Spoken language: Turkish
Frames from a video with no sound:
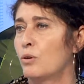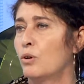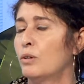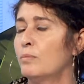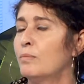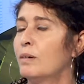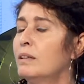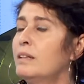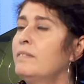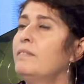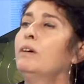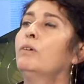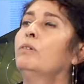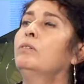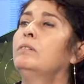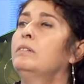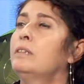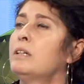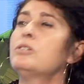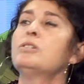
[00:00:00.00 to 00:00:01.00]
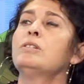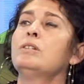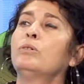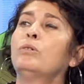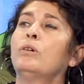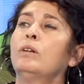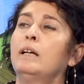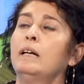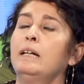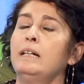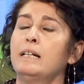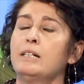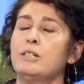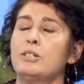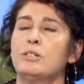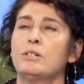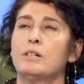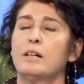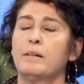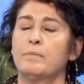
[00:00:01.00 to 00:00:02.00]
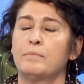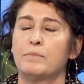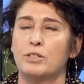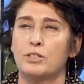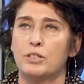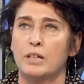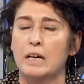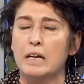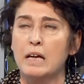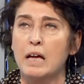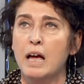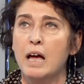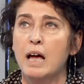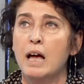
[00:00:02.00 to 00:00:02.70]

olmalı ve onun da işini kolaylaştıran bir şey.